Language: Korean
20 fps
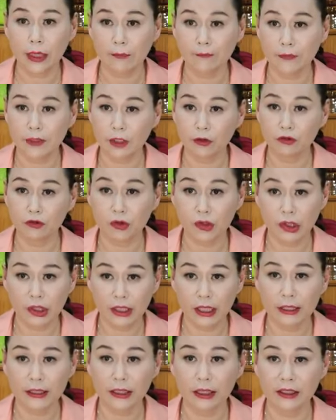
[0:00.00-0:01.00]
갑자기 툭
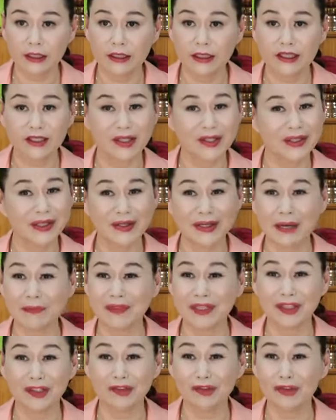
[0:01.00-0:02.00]
튀어나왔다는데 절대로
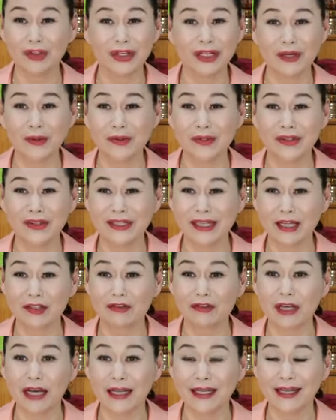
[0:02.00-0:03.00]
갑자기 툭 튀어나올 수 있는
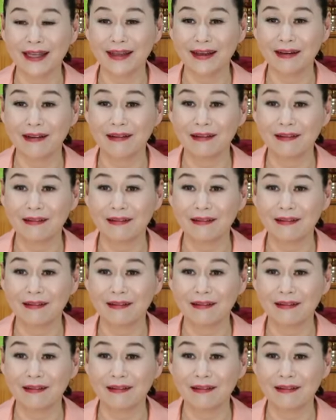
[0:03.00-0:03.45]
사주가 아니에요.